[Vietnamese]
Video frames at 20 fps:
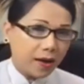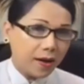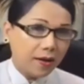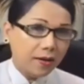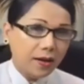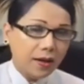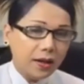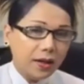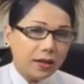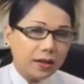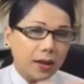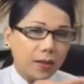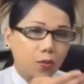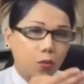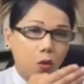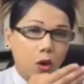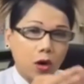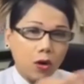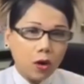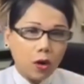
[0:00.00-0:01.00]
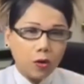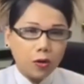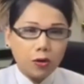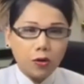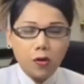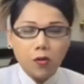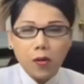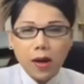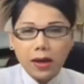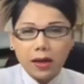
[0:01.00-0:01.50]
trợ lý trong quân
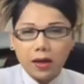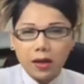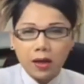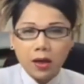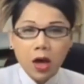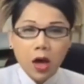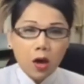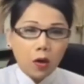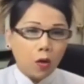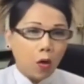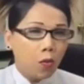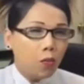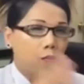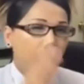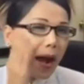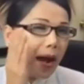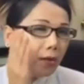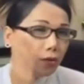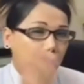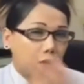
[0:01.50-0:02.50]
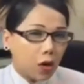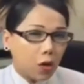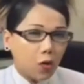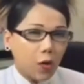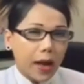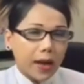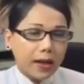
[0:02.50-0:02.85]
đội của Hoa Kỳ cũng báo cho